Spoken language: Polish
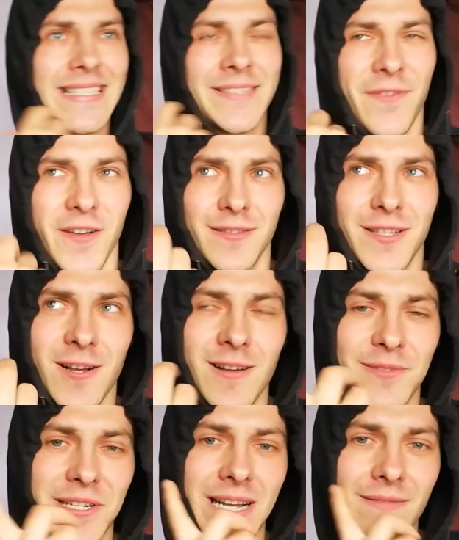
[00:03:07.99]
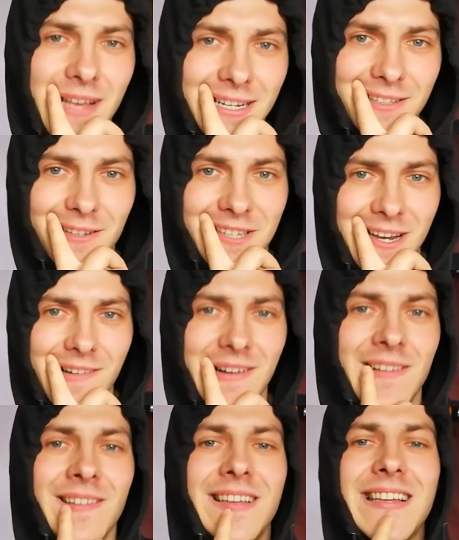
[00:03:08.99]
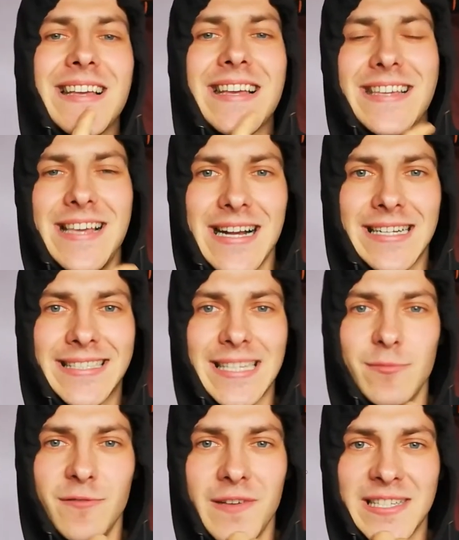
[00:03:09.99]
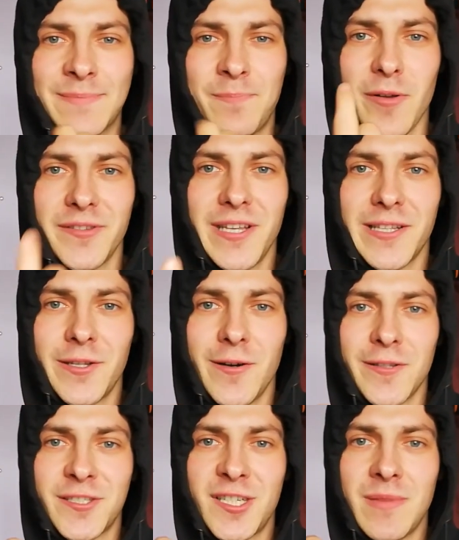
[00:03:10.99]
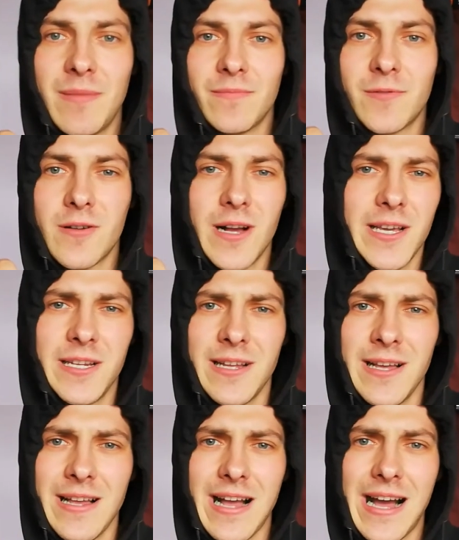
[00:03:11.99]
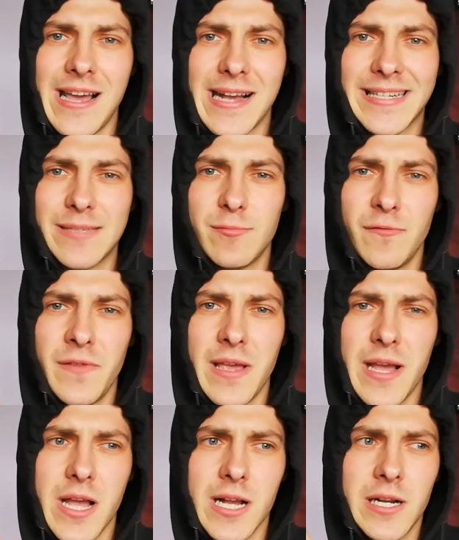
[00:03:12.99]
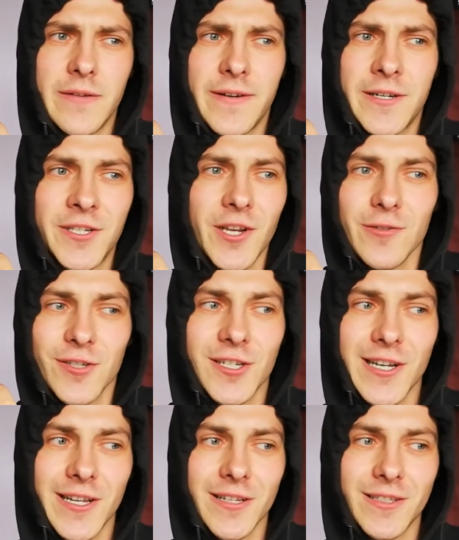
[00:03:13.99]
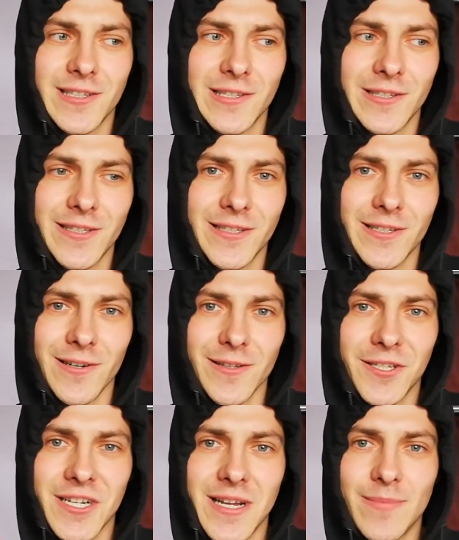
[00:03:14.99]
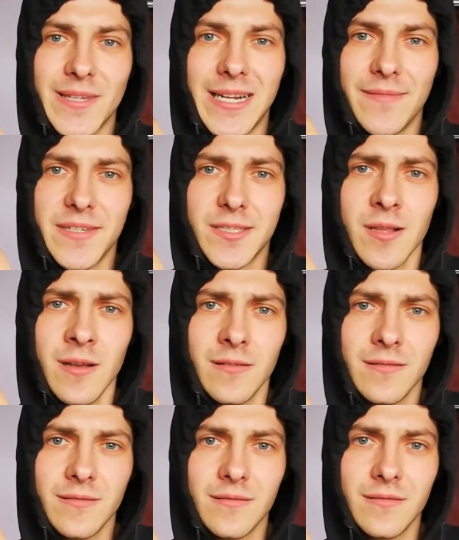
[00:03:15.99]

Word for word: Swoją drogą ciekawe jak to działa. Jak zamówię spodnie, to otrzymam kokainę, a jak zamówię książkę, to otrzymam telewizor.